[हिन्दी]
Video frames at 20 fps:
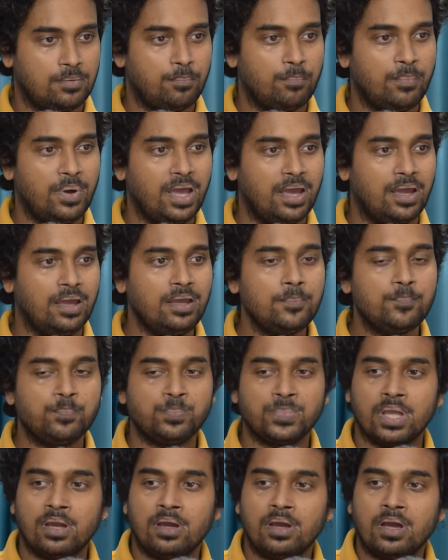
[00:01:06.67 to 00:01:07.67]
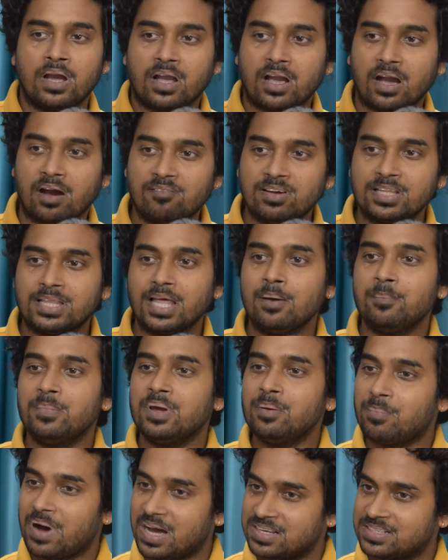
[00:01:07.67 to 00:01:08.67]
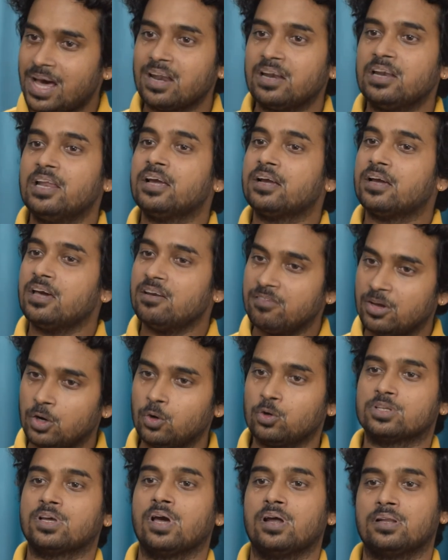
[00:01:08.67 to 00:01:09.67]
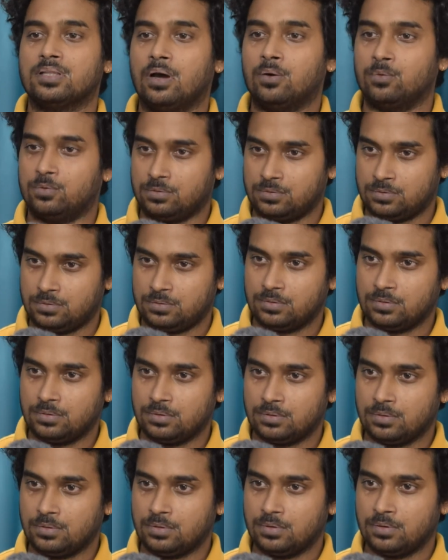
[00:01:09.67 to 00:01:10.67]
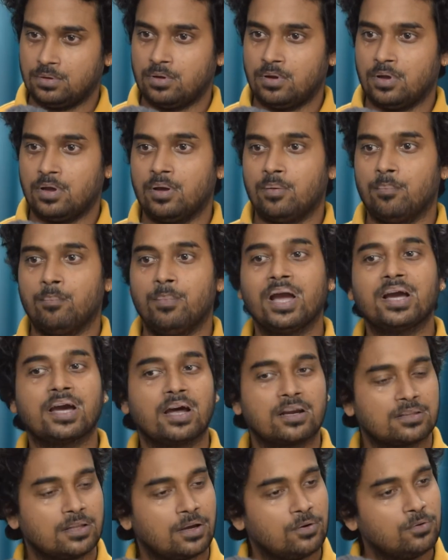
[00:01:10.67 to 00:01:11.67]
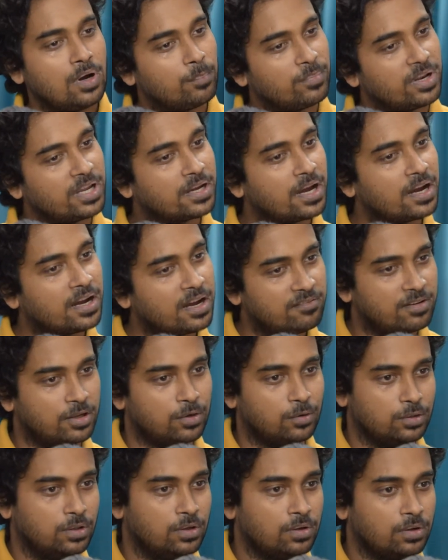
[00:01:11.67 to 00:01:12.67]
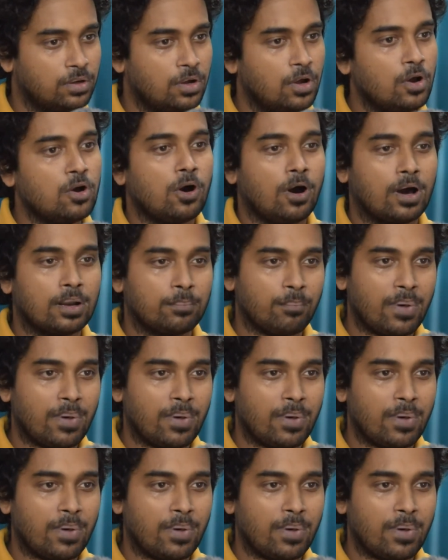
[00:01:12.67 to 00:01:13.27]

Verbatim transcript: मैं कविता में बाजार लिखकर विरोध करता हूं मैं करता हूं अमेरिका का विरोध और